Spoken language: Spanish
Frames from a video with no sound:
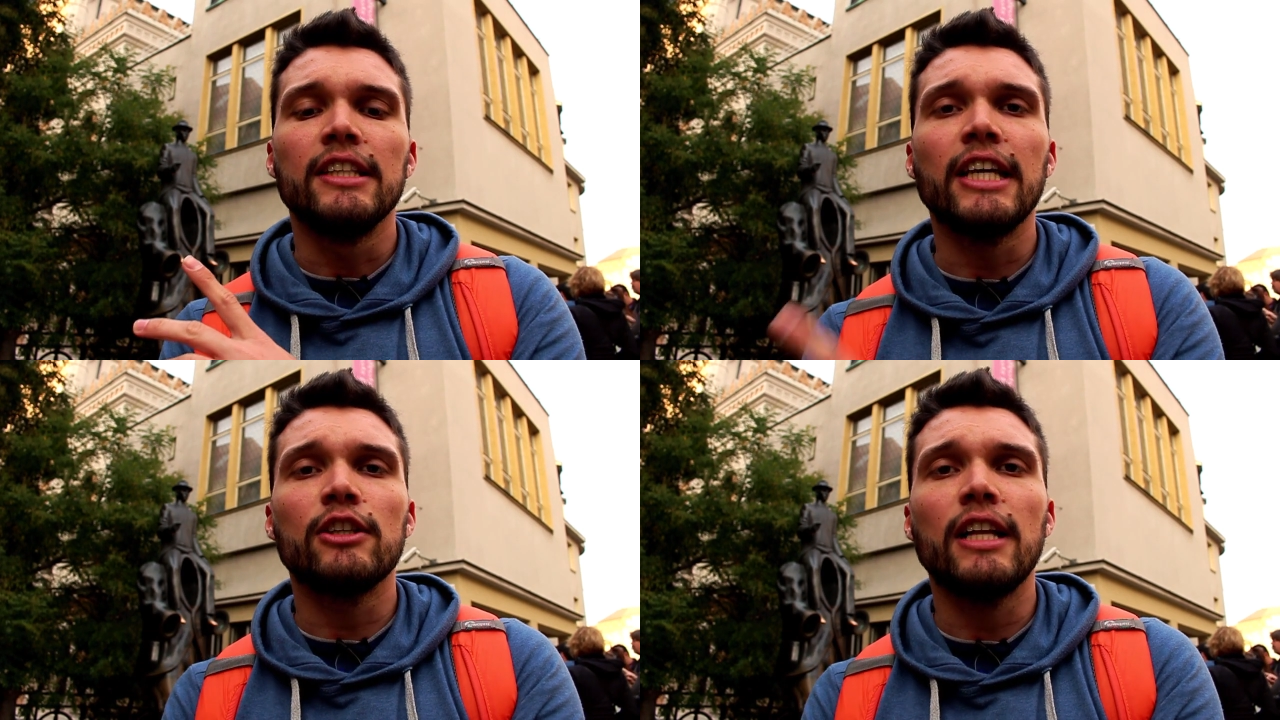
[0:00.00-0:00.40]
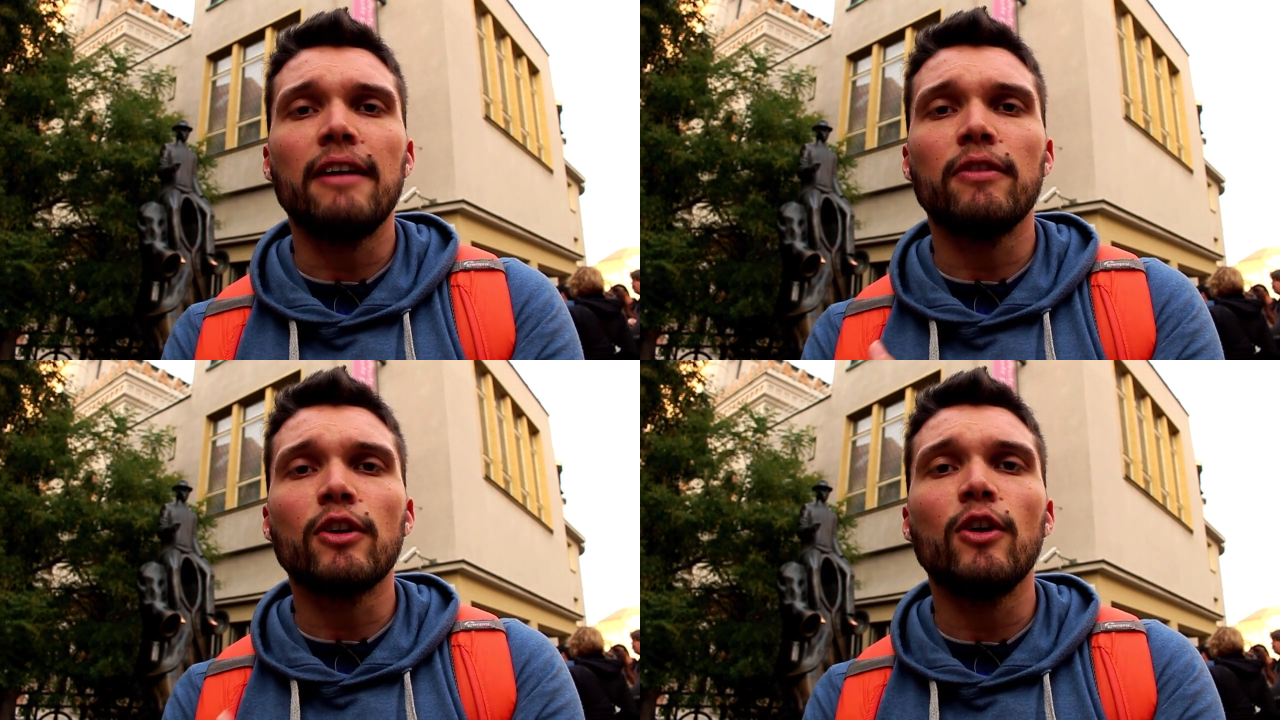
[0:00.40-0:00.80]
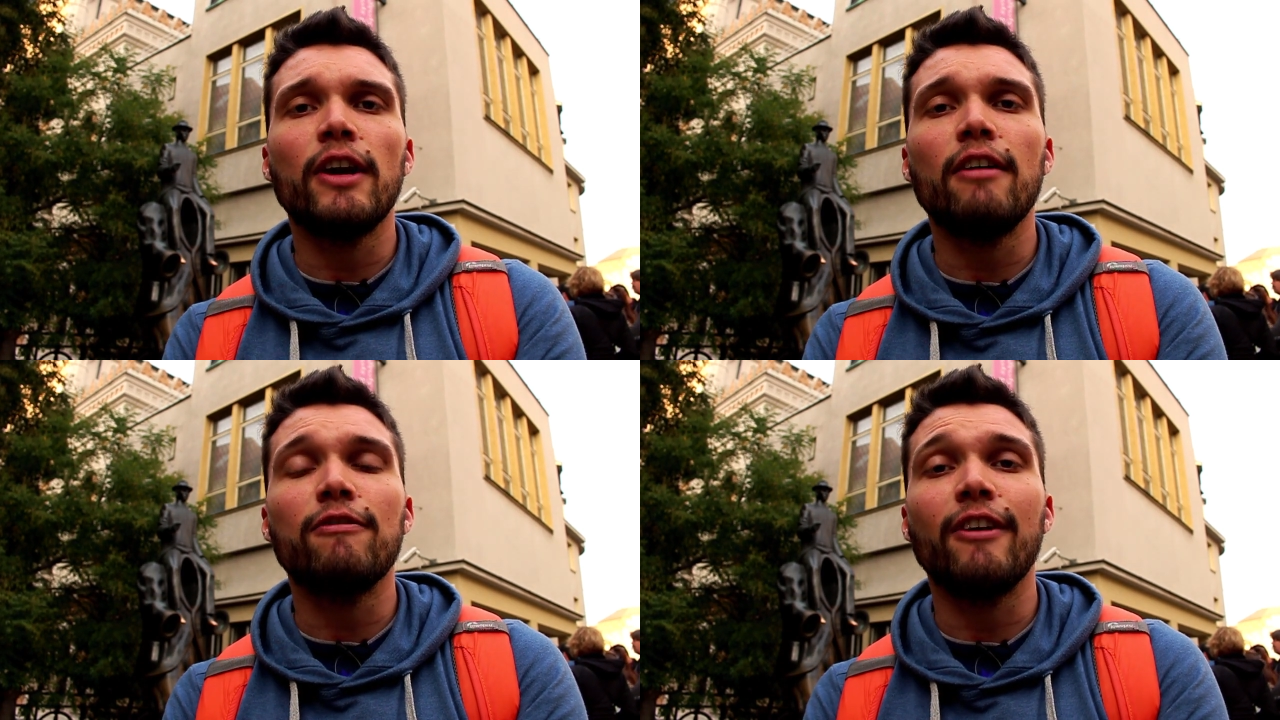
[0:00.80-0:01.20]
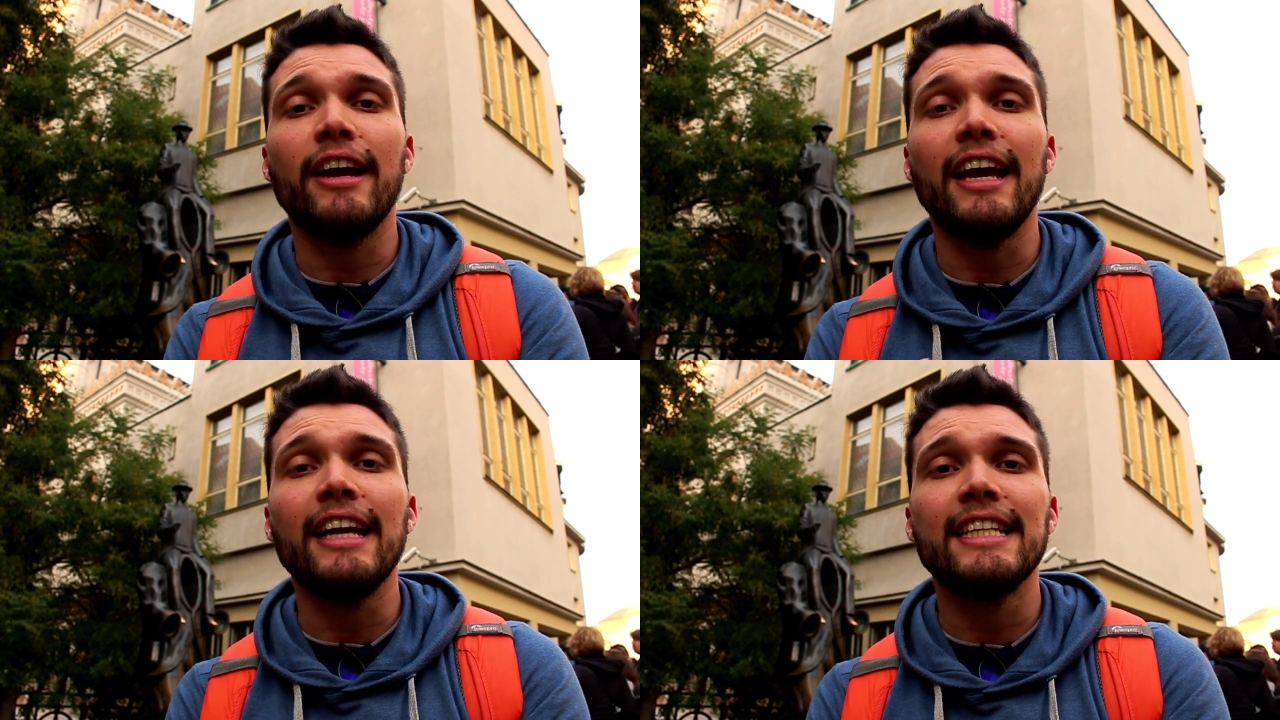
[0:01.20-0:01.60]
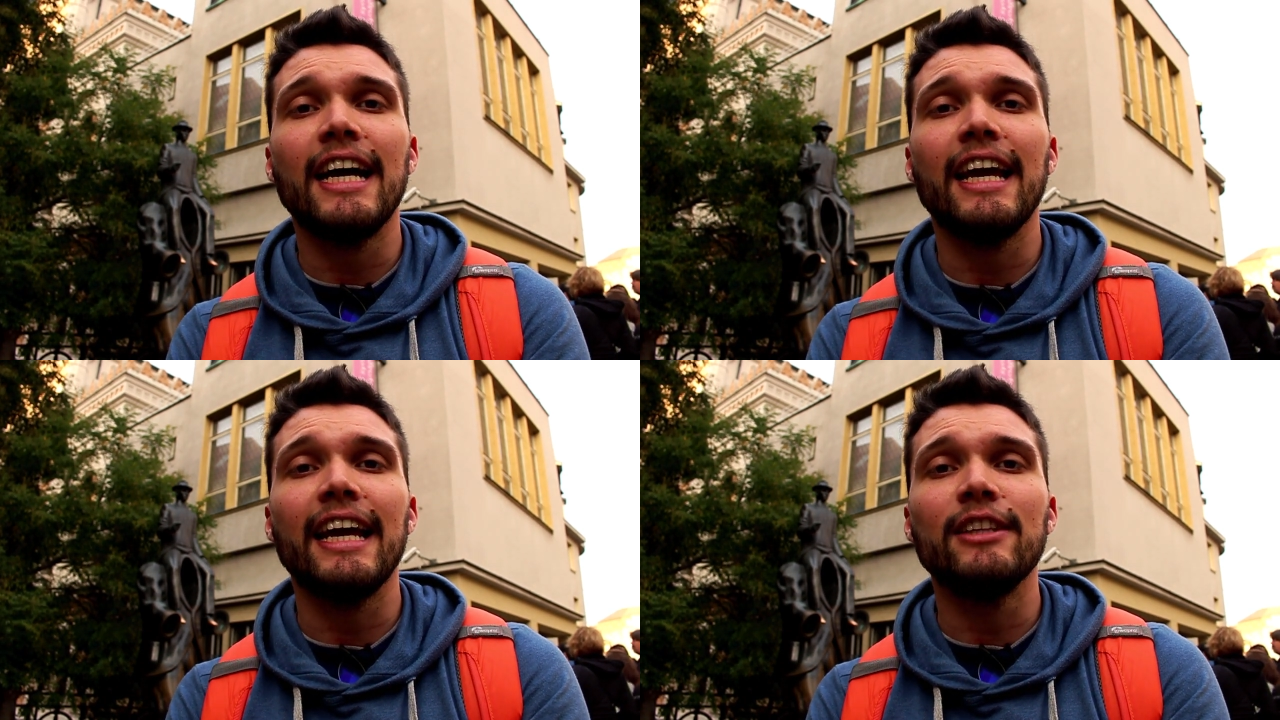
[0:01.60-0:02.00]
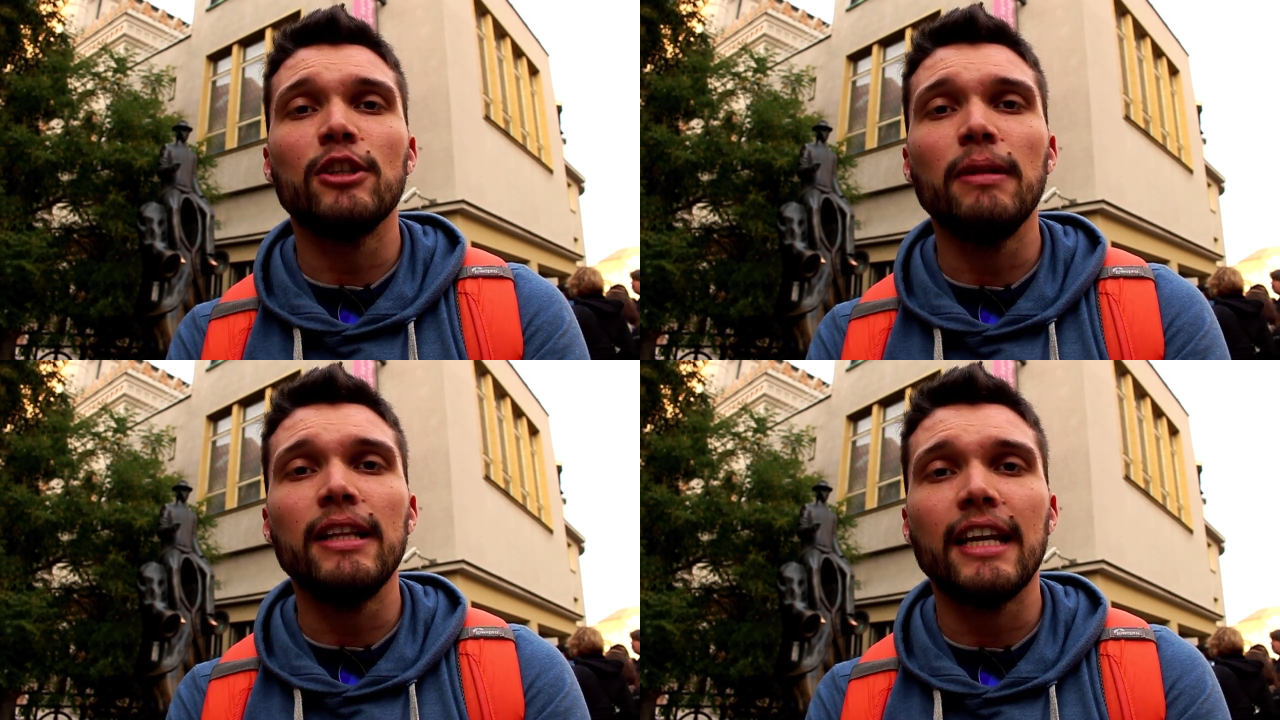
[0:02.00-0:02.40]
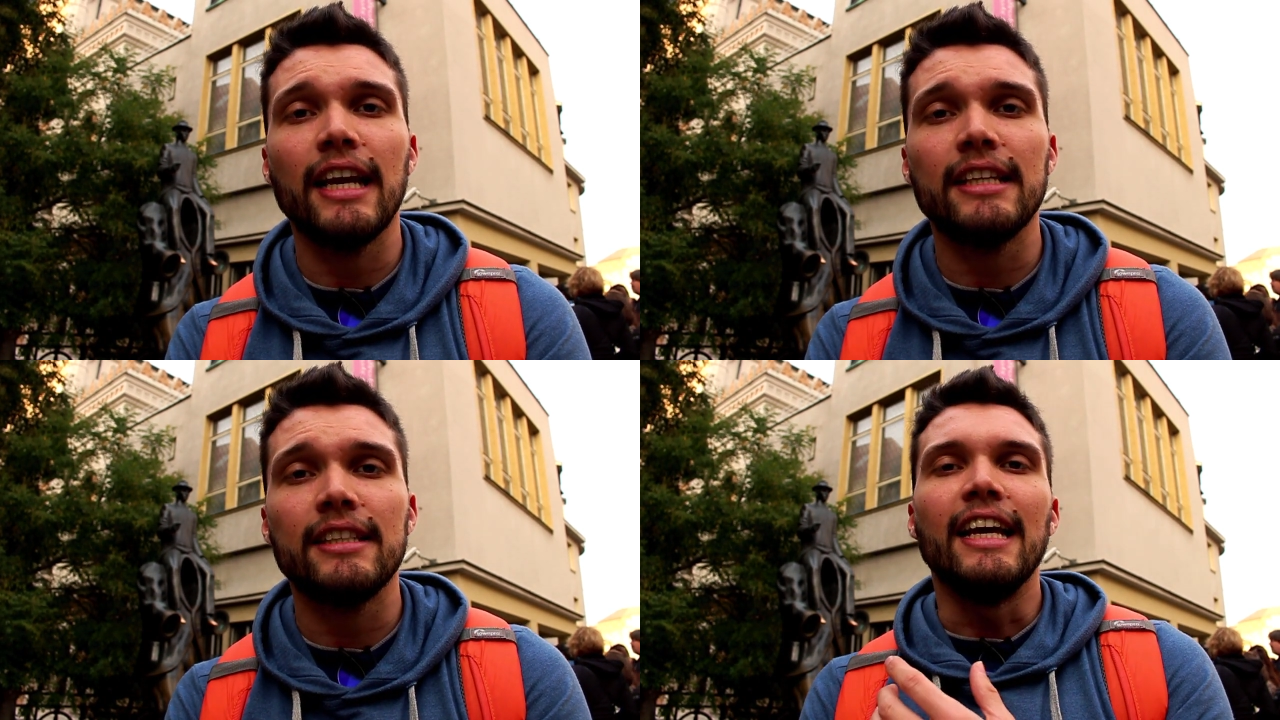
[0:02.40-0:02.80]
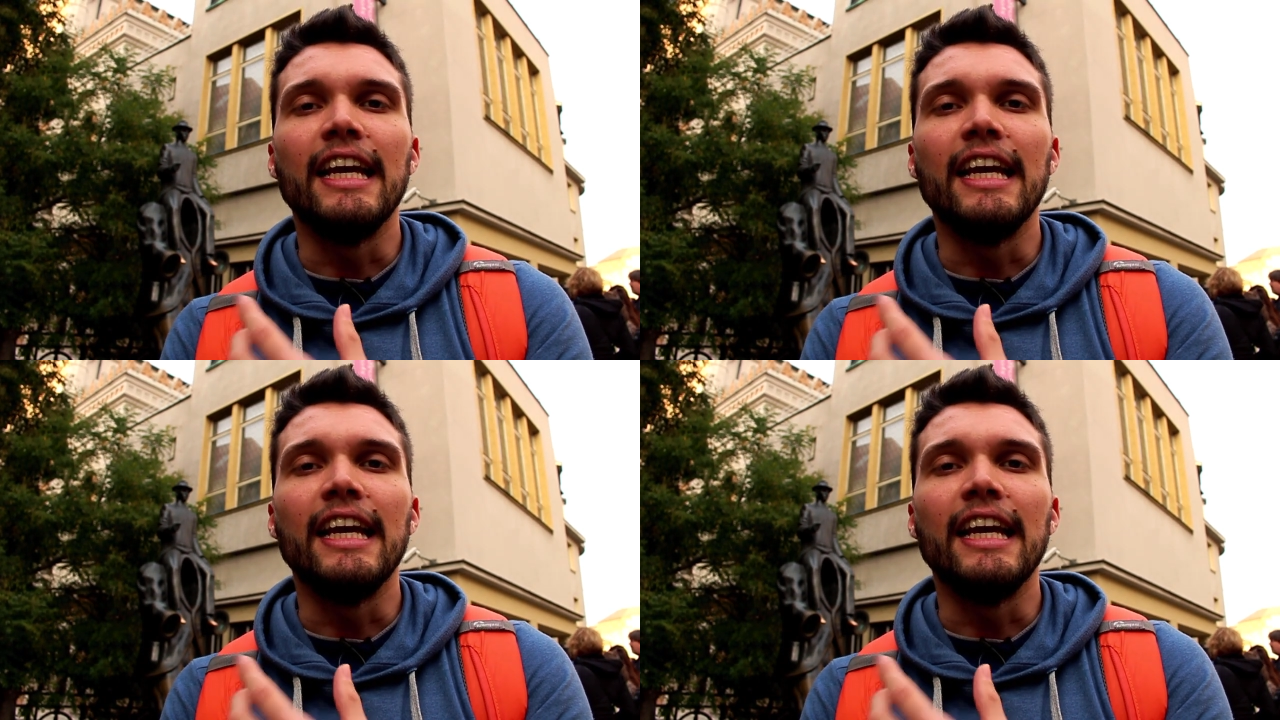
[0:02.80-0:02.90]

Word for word: Jaroslav Rona fue hecha en 2003